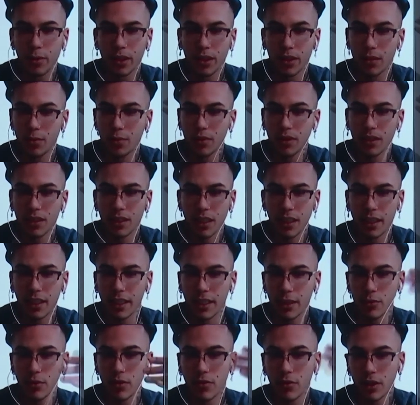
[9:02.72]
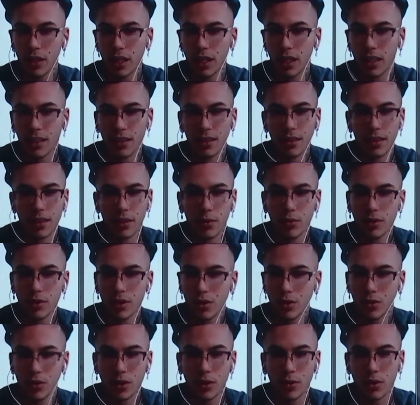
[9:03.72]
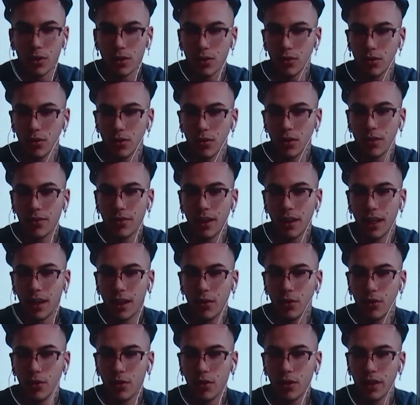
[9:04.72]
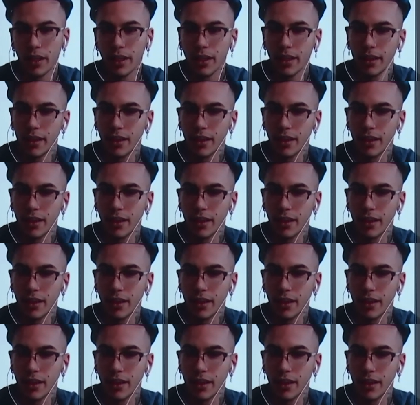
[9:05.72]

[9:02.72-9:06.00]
a pensare che dovevo realizzare un disco di questo livello e,